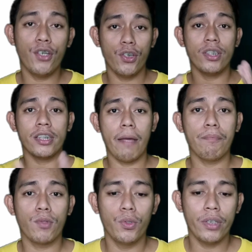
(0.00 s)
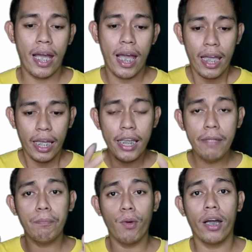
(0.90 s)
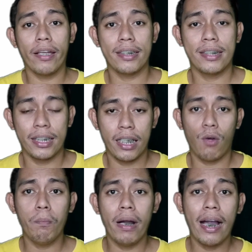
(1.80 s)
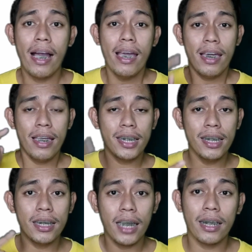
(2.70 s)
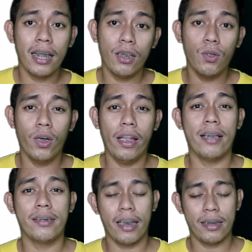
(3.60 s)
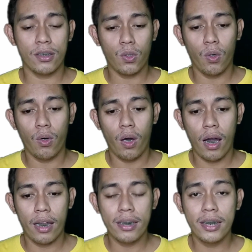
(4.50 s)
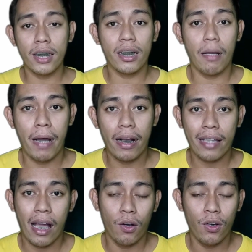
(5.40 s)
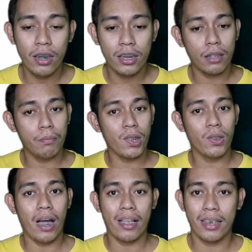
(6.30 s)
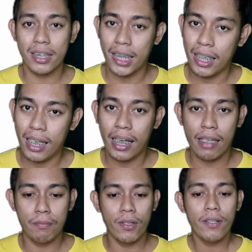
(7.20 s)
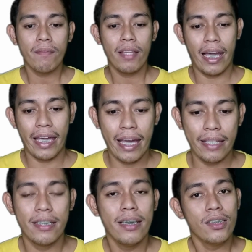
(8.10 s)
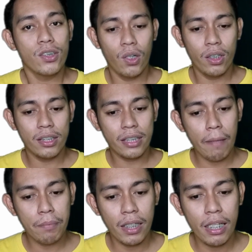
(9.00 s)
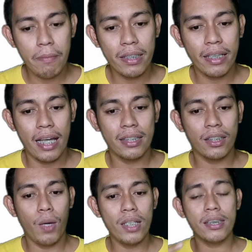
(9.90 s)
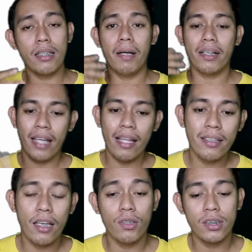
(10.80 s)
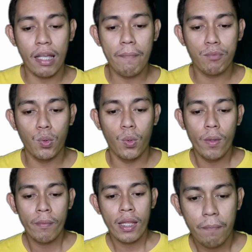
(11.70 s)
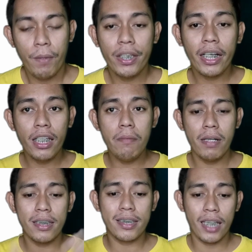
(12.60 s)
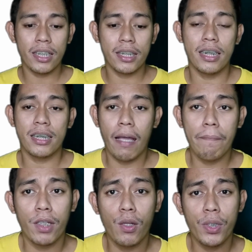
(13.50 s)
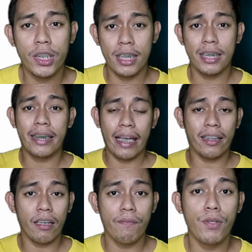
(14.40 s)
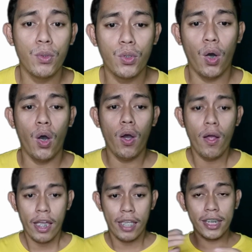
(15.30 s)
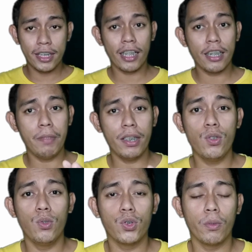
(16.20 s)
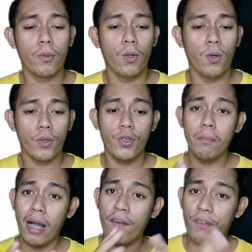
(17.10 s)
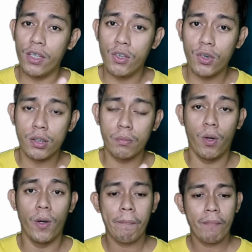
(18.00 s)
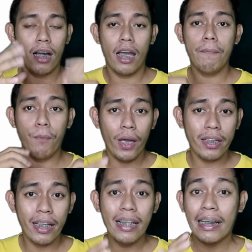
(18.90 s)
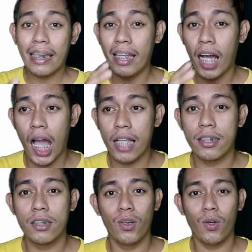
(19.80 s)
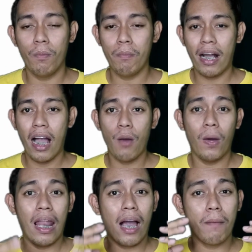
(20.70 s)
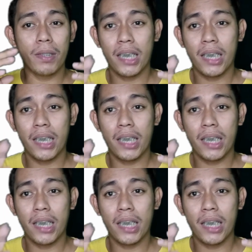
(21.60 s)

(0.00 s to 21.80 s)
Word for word: nyo yung step 2 na in progress na siya. Kumbaga, i ichinecheck na ni Google AdSense kung uh, legit ka bang tao, legit ba yung address na nilagay mo. Ayan. So step 3 naman guys, once na magdan na yung step 2, pwede ka na mag-start sa step 3 which is get reviewed o iche-check naman ni YouTube kung yung mga videos mo ay pwedeng lagyan ng ads no. Kumbaga wala kang